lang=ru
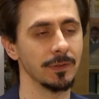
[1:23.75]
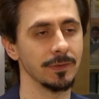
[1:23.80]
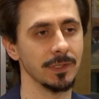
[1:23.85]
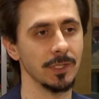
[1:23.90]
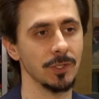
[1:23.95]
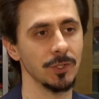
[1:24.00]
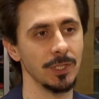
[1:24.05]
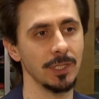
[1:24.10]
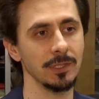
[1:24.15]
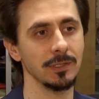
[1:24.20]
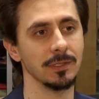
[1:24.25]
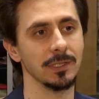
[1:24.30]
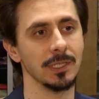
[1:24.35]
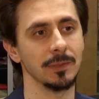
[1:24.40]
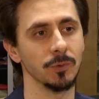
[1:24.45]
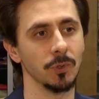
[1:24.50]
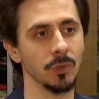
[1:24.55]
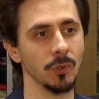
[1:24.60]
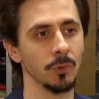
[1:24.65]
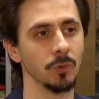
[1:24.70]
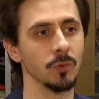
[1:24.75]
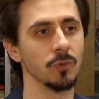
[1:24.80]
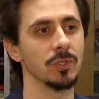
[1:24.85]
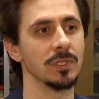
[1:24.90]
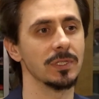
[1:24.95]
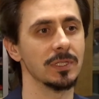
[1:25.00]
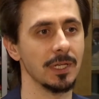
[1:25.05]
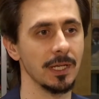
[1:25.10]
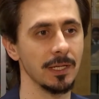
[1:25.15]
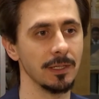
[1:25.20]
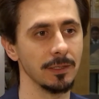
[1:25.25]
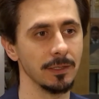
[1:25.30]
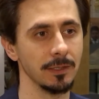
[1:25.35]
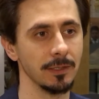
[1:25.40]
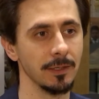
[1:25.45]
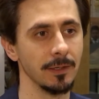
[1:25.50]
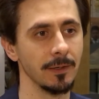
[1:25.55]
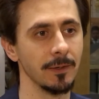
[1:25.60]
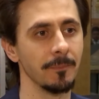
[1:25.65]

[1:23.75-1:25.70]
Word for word: встречается со мной, и он уже зрелый,